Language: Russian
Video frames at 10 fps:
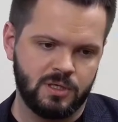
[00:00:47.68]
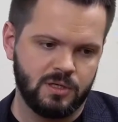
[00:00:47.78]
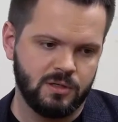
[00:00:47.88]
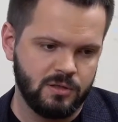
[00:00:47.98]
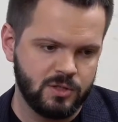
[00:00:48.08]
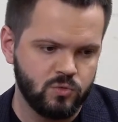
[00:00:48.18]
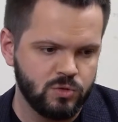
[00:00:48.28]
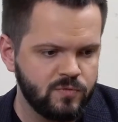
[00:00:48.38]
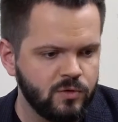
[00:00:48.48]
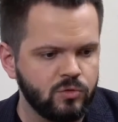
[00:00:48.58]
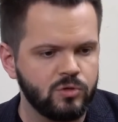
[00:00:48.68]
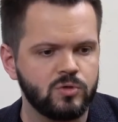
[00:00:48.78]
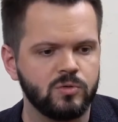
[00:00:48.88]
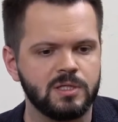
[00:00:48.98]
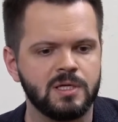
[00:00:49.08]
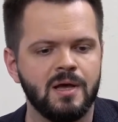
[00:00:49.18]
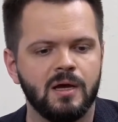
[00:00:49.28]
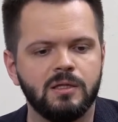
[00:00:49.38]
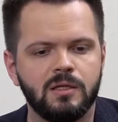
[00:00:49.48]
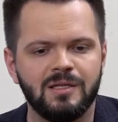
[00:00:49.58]
тех э, ресурсов, которые есть у нас,
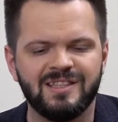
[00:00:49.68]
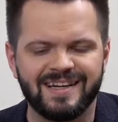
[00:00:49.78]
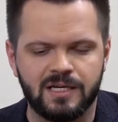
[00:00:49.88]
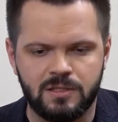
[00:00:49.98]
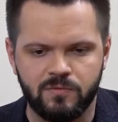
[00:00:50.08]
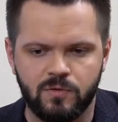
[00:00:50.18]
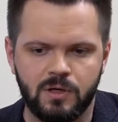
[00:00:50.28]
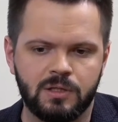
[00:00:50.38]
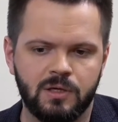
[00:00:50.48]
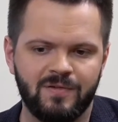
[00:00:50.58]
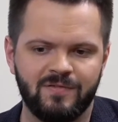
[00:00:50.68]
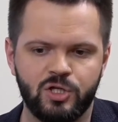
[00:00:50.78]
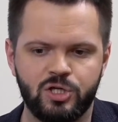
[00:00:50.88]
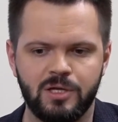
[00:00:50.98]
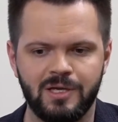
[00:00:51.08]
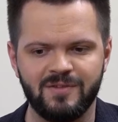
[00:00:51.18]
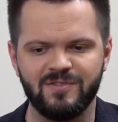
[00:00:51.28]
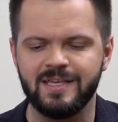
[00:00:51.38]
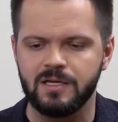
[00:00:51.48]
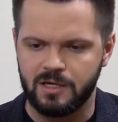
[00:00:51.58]
это интерактив, это вовлечение их
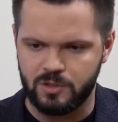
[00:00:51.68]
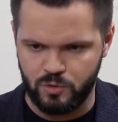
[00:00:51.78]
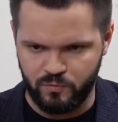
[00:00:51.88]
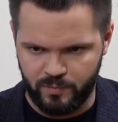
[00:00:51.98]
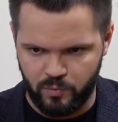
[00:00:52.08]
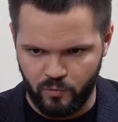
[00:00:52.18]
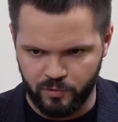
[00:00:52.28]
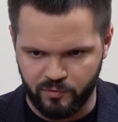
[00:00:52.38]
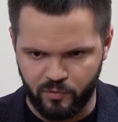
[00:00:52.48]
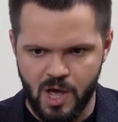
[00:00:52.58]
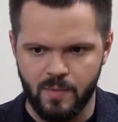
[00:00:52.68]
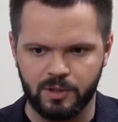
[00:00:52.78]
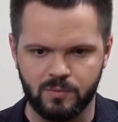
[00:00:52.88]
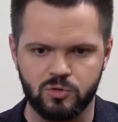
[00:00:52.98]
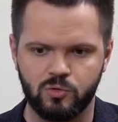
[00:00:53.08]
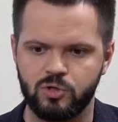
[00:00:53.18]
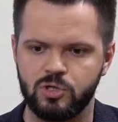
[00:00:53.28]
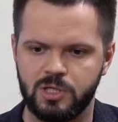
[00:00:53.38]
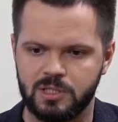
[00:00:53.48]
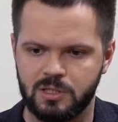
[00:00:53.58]
в генерацию инфоповодов, потому что
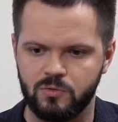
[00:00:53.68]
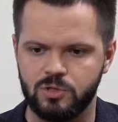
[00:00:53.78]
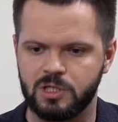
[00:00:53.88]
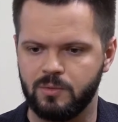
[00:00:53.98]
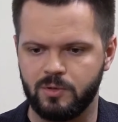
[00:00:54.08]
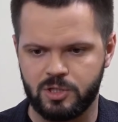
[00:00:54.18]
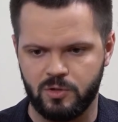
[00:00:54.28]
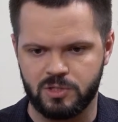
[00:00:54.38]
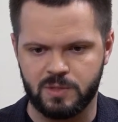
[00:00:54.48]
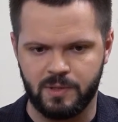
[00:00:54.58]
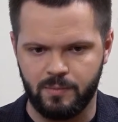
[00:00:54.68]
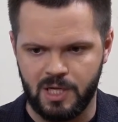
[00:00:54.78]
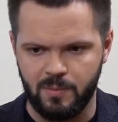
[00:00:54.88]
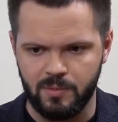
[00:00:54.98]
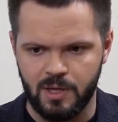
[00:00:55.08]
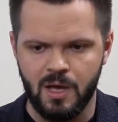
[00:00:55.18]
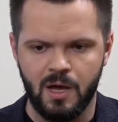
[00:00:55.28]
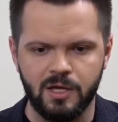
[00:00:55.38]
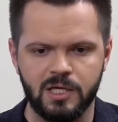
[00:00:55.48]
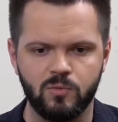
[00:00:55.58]
очень часто люди к нам обращаются с проблемами,
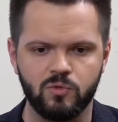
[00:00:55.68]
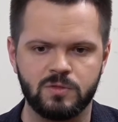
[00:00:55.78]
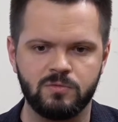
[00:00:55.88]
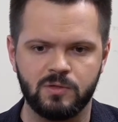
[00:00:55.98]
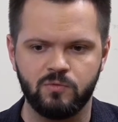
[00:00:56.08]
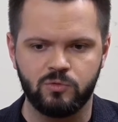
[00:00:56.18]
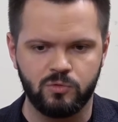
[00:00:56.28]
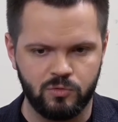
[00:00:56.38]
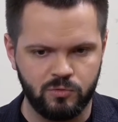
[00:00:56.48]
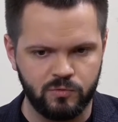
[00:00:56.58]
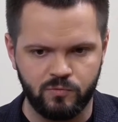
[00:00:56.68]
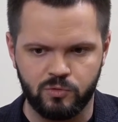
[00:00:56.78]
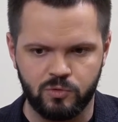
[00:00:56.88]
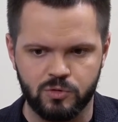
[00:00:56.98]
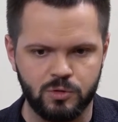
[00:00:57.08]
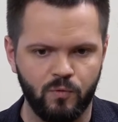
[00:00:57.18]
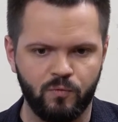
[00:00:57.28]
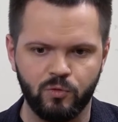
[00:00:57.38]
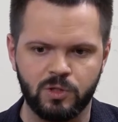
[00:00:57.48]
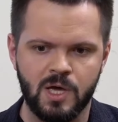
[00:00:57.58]
они не могут связать двух-трех двух,
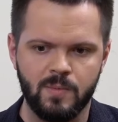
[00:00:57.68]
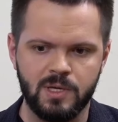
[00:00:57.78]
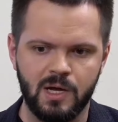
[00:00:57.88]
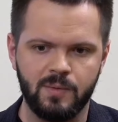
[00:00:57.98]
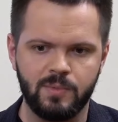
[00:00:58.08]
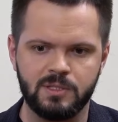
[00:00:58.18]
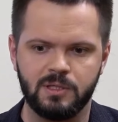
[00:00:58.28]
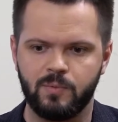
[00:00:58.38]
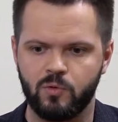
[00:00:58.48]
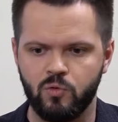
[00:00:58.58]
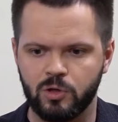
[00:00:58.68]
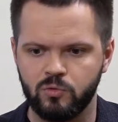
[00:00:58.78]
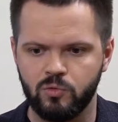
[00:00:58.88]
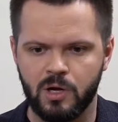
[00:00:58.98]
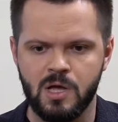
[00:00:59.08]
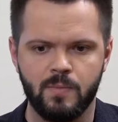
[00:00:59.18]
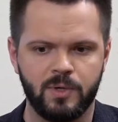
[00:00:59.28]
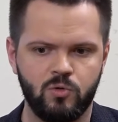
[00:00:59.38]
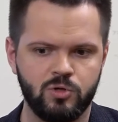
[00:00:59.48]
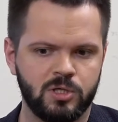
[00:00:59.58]
слов. Вот меня обидела прокуратура,
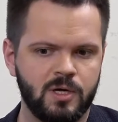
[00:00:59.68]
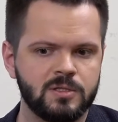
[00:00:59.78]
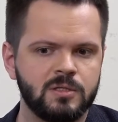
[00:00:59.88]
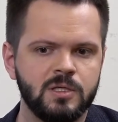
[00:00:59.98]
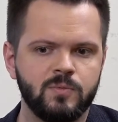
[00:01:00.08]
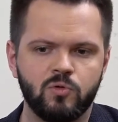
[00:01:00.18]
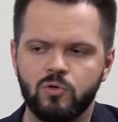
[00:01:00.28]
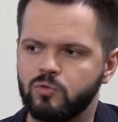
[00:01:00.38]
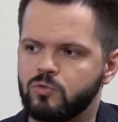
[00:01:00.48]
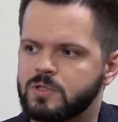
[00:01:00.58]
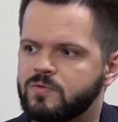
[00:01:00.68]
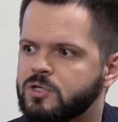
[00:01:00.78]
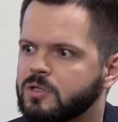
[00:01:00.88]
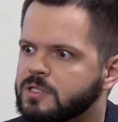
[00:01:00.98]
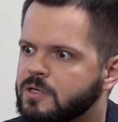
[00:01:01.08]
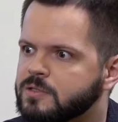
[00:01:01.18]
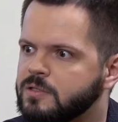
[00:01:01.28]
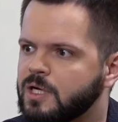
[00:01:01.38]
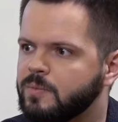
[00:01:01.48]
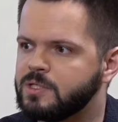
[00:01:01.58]
приходит приходишь, оказывается, это не прокуратура, а совершенно
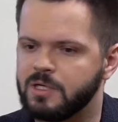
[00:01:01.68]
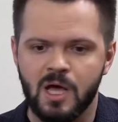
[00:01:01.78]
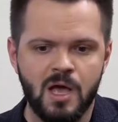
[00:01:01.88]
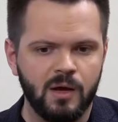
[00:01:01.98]
следственный комитет.